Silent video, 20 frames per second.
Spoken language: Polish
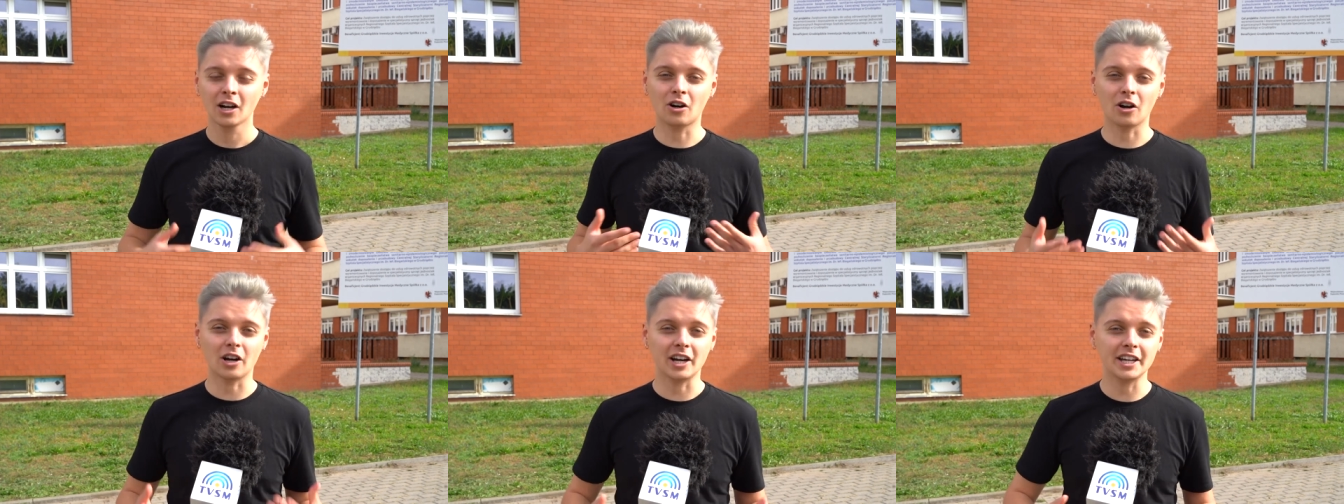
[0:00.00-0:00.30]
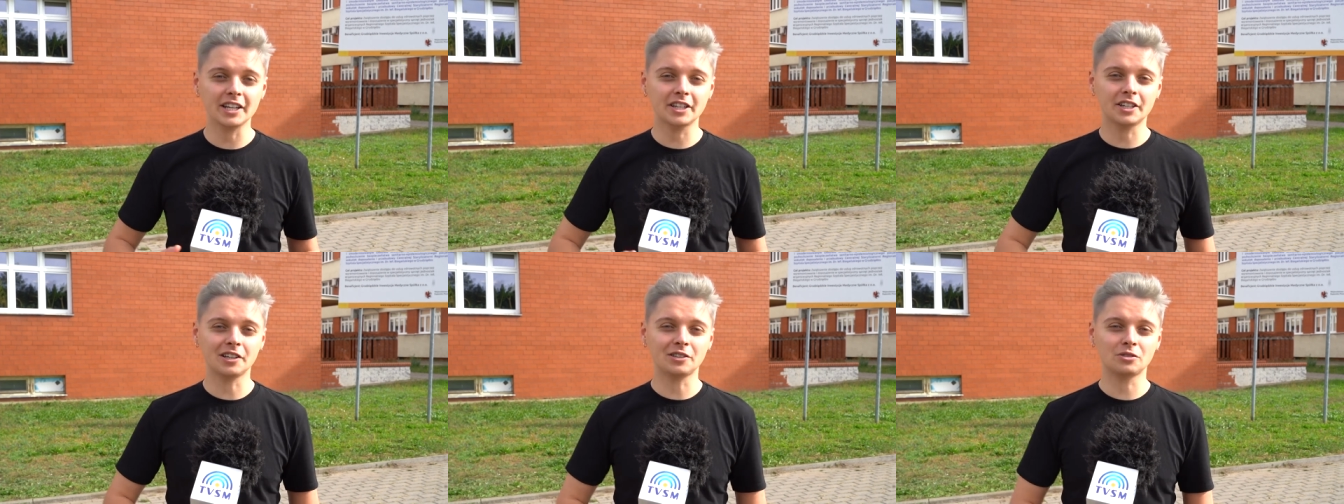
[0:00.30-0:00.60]

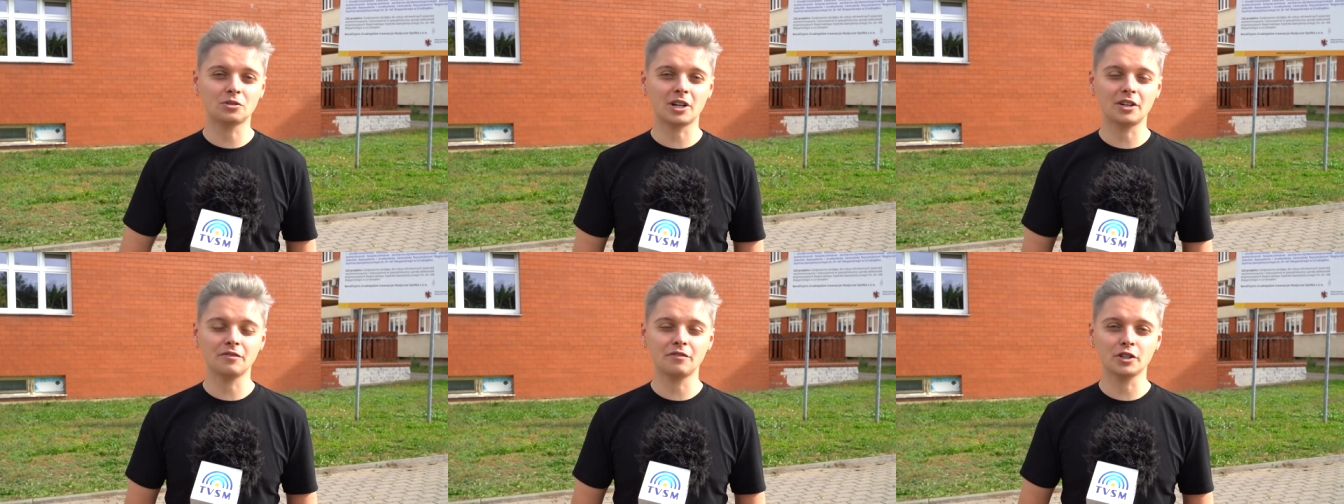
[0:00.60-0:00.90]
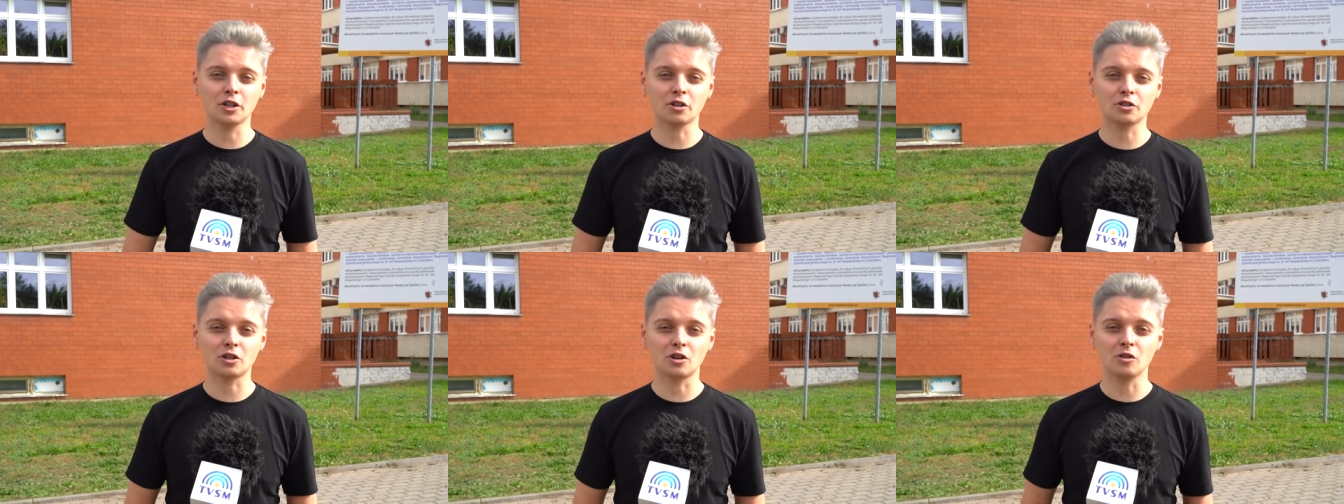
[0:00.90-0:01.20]
Kolejki, które
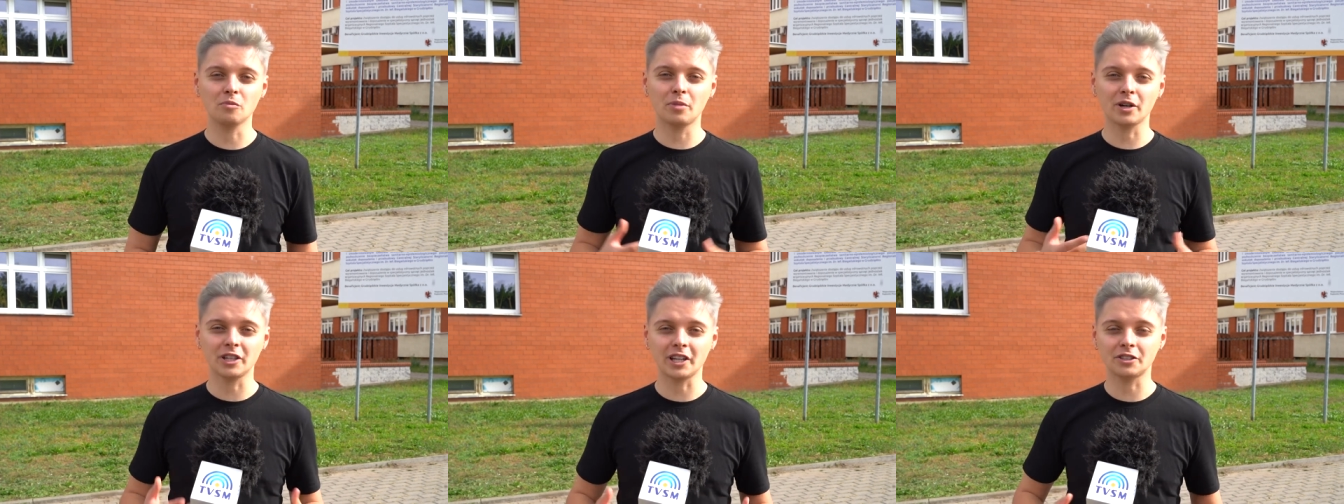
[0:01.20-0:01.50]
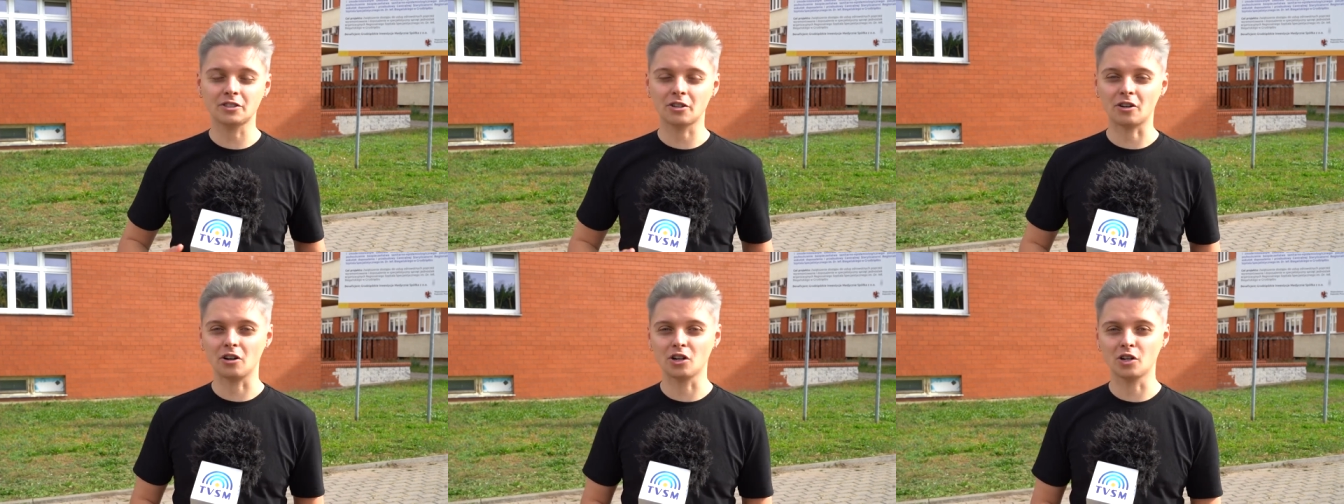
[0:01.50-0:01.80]
wynoszą
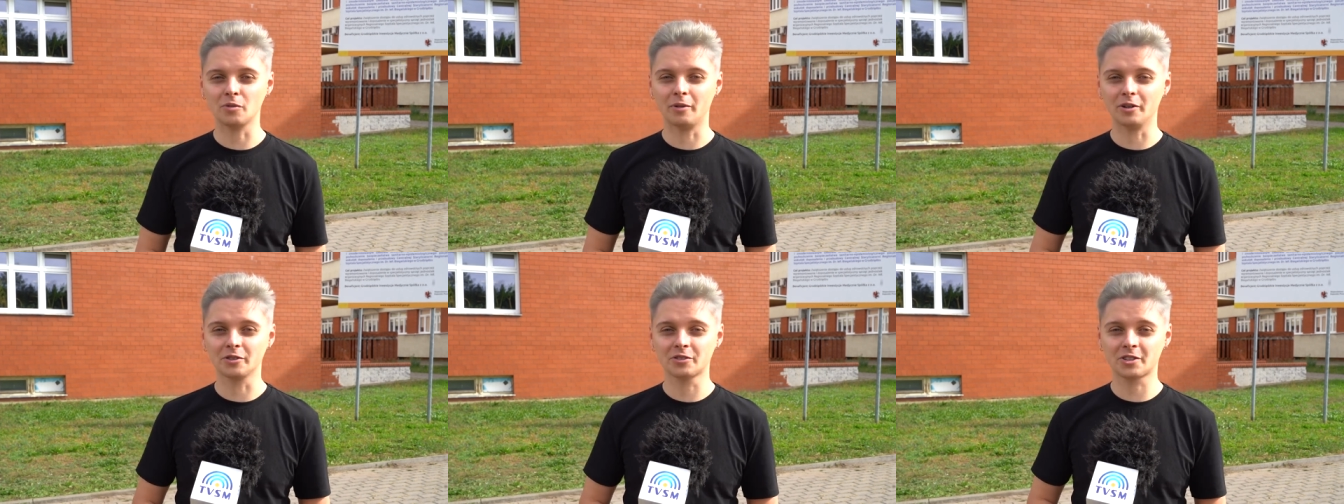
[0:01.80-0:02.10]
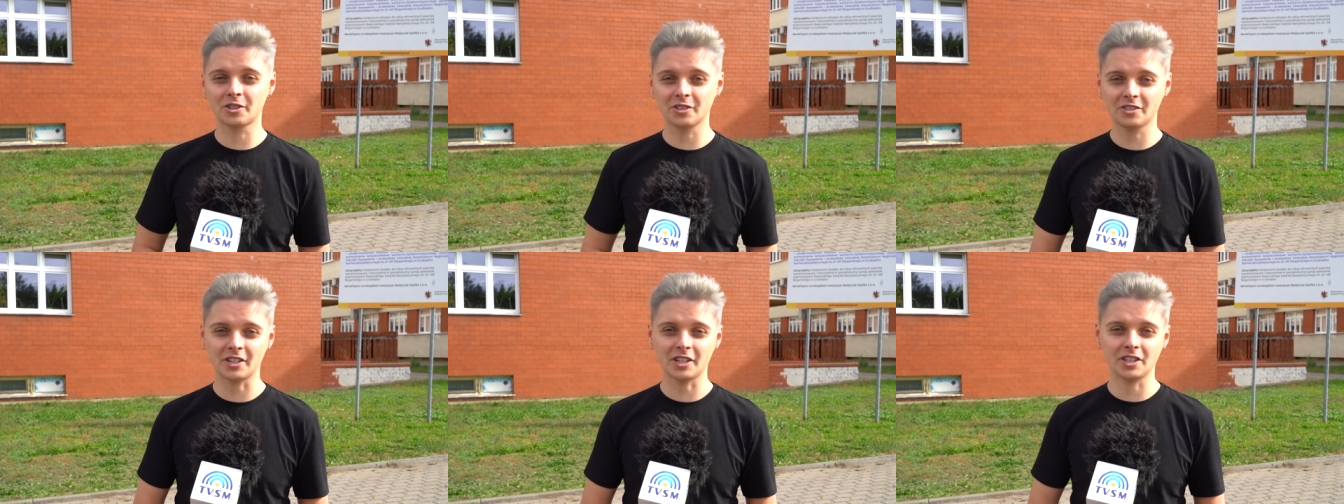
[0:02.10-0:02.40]
ponad rok, bo
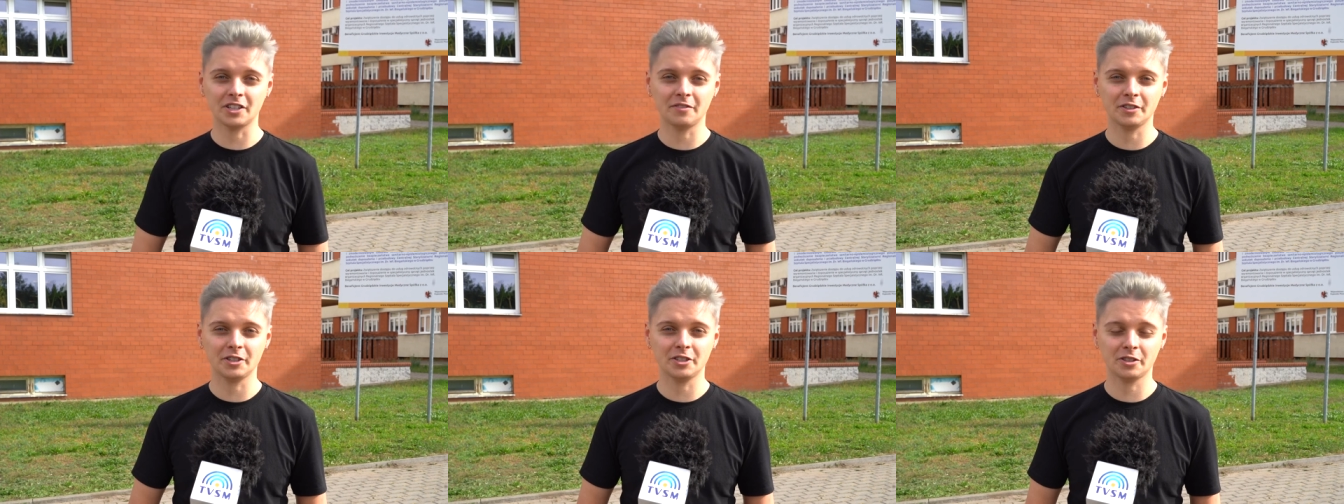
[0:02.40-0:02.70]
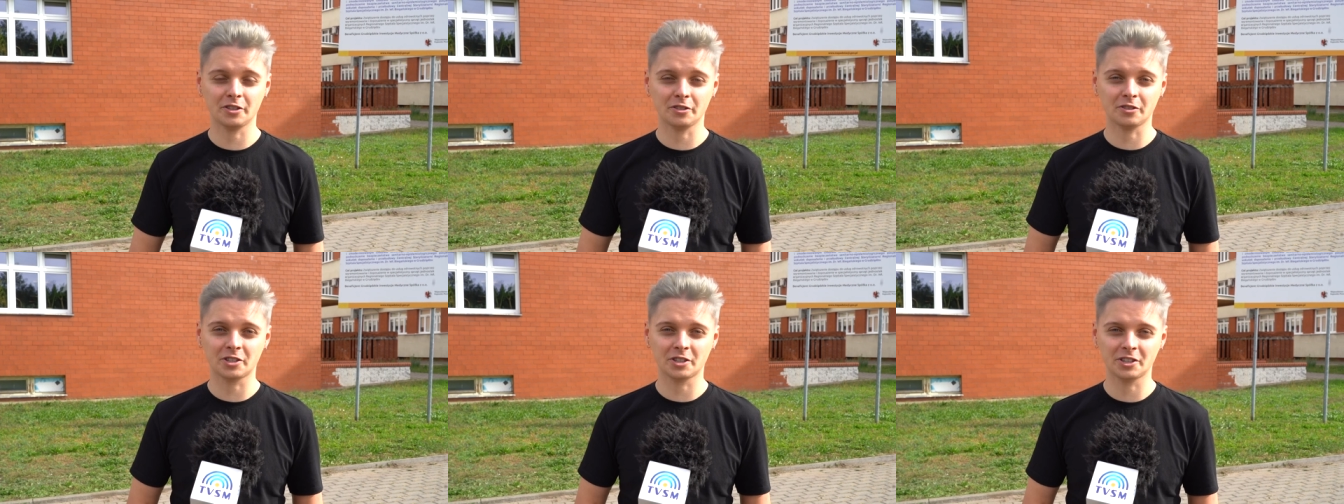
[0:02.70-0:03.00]

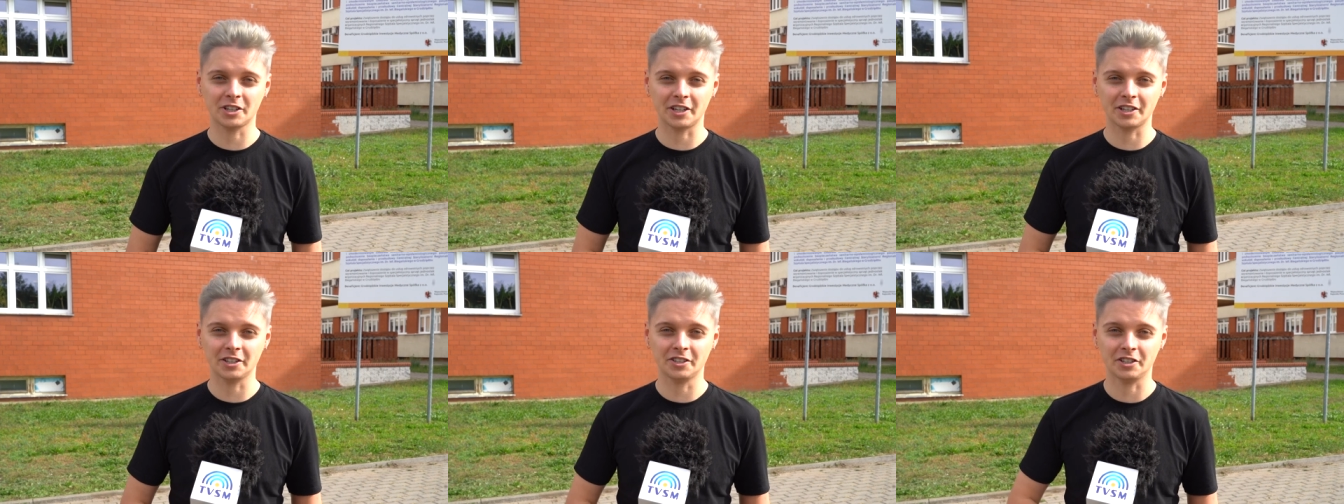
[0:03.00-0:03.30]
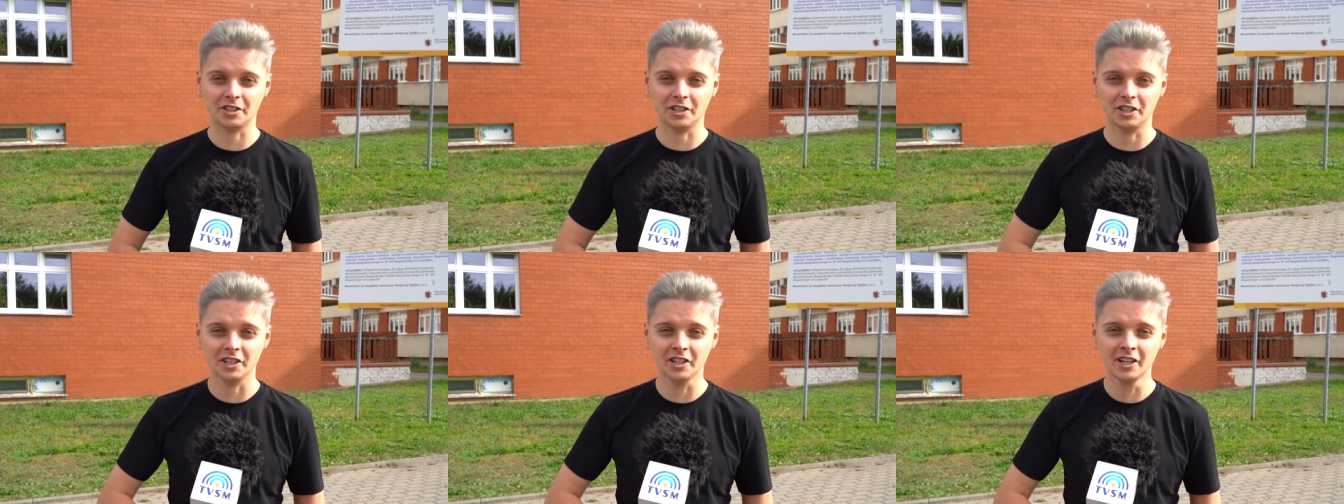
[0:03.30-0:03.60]
394
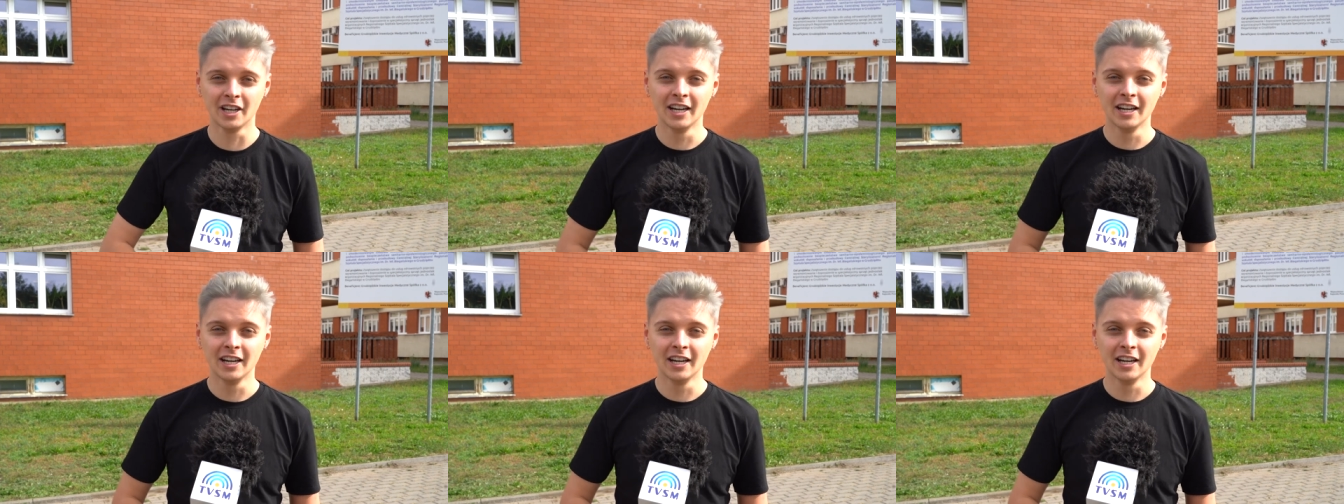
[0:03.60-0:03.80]
dni.